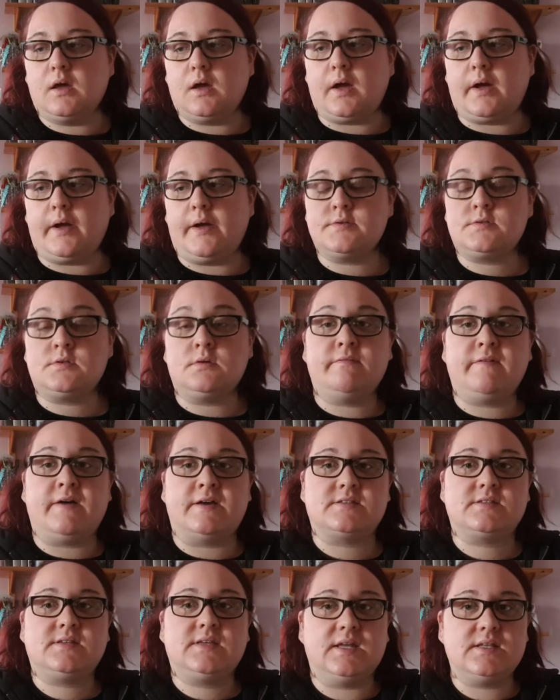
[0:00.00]
Also um
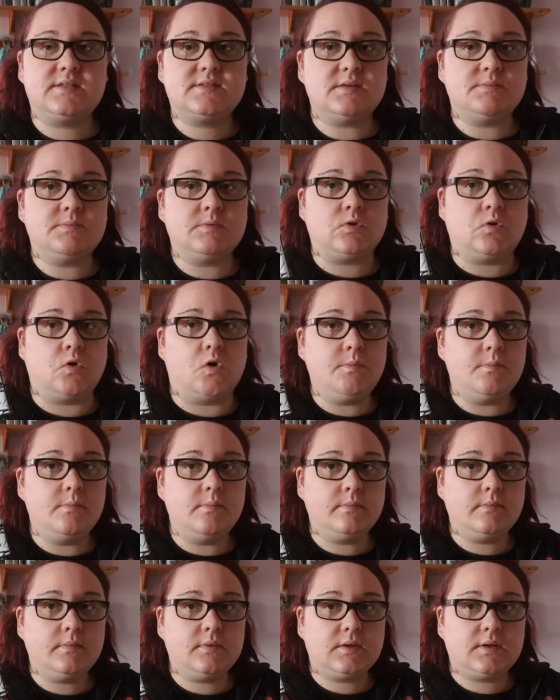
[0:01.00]
was geht es im Groben
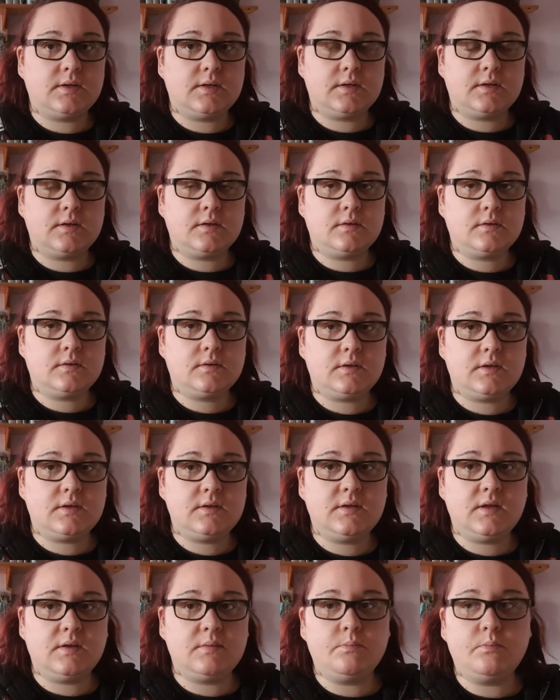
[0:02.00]
äh,
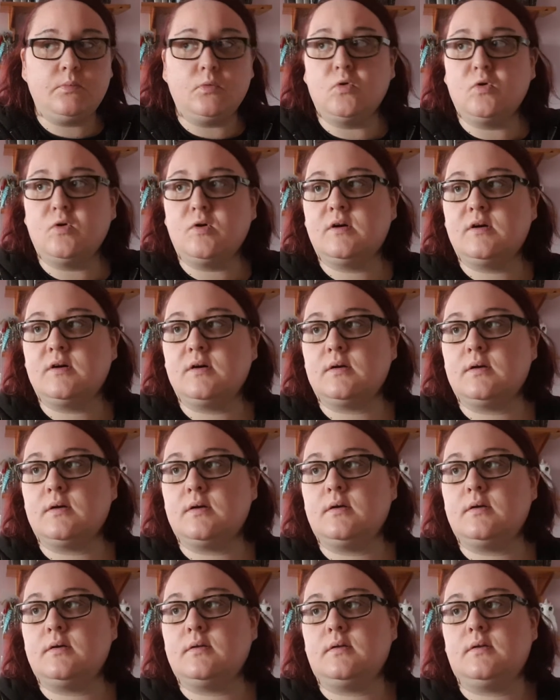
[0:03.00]
in dem Buch?
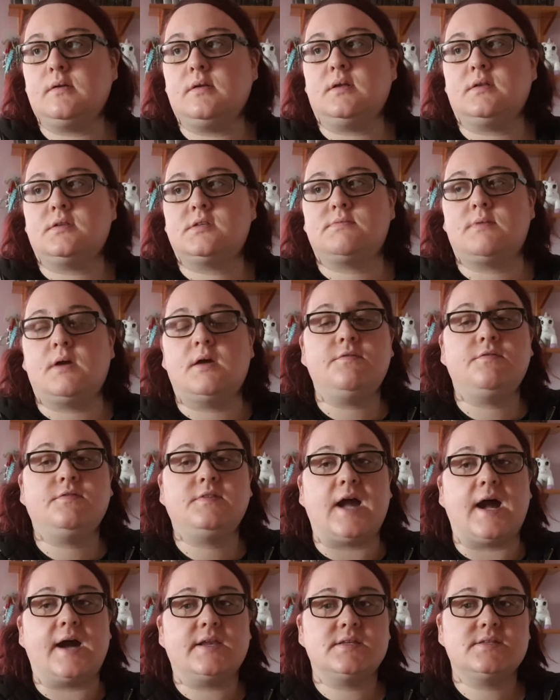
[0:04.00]
Zwölf
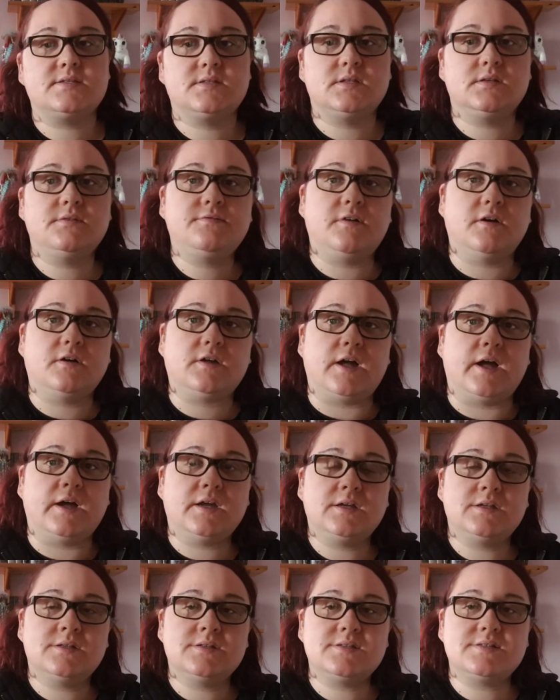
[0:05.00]
Jahre sind
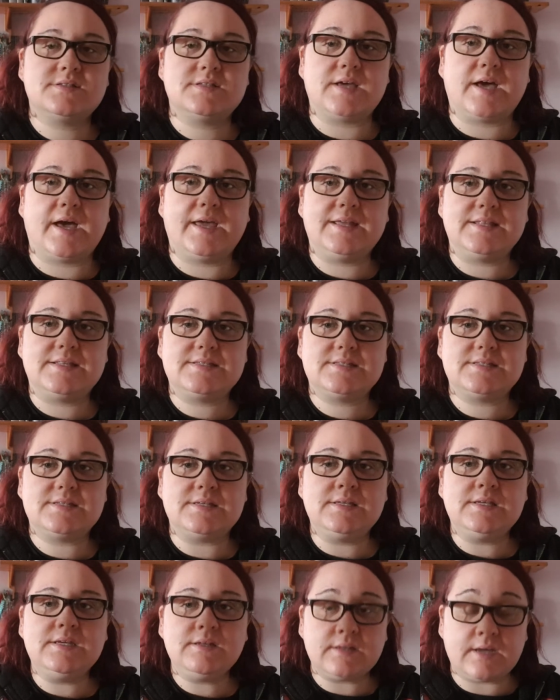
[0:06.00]
vergangen, seit
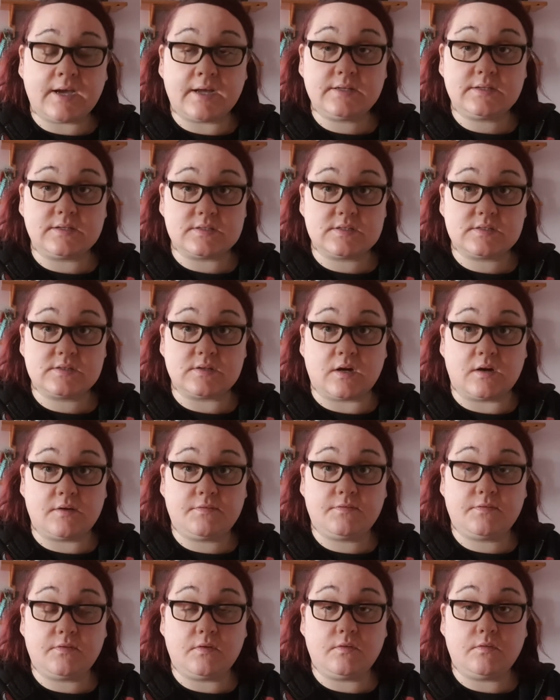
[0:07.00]
Nina das
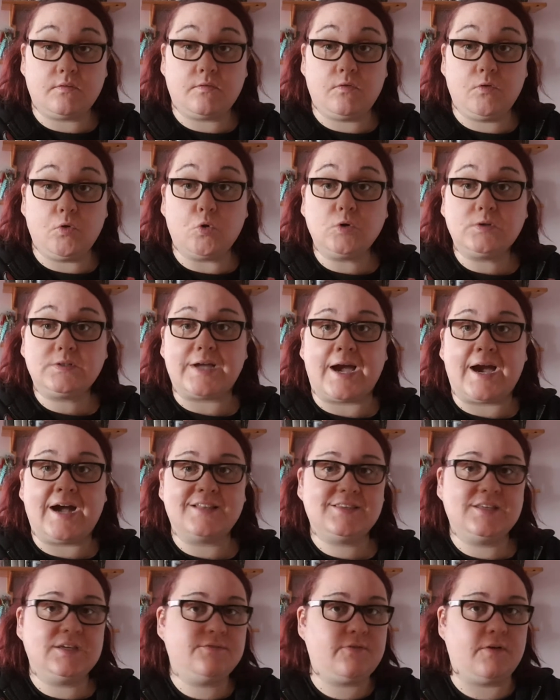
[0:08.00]
Dorf
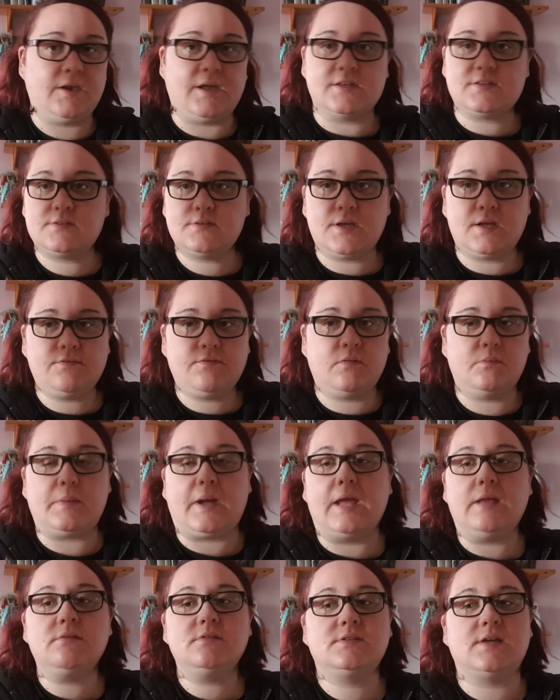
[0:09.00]
fluchtartig verlassen hat, vom
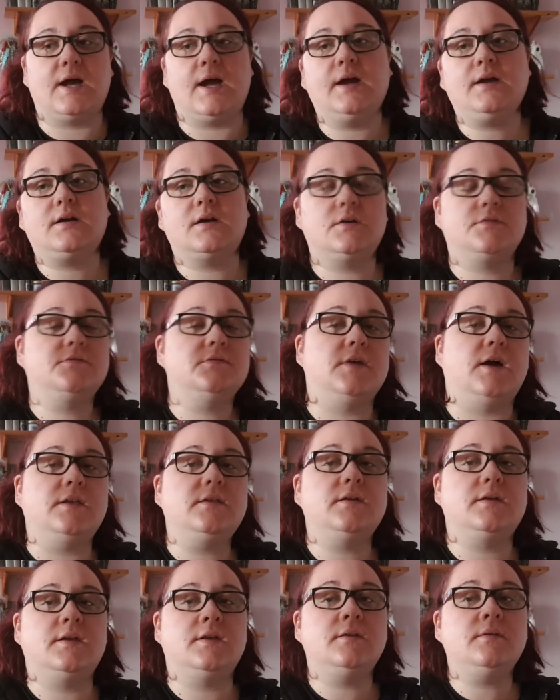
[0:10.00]
einen Tag auf den
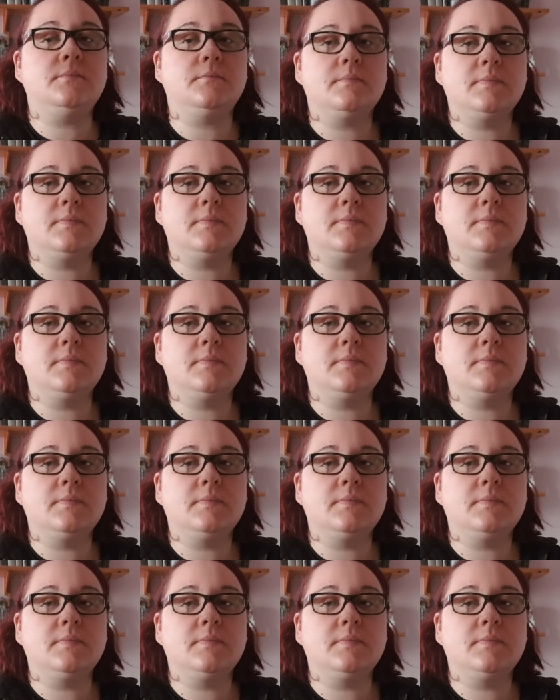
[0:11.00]
anderen.